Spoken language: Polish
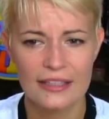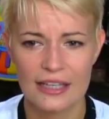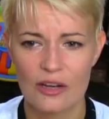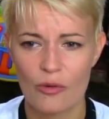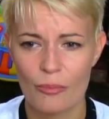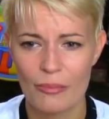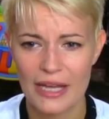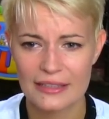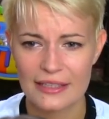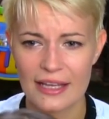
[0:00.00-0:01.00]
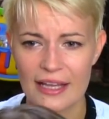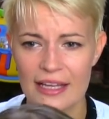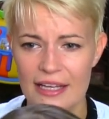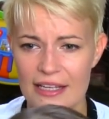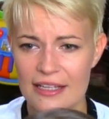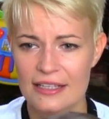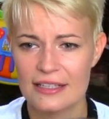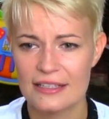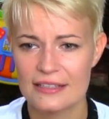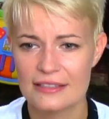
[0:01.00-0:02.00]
taką matę e,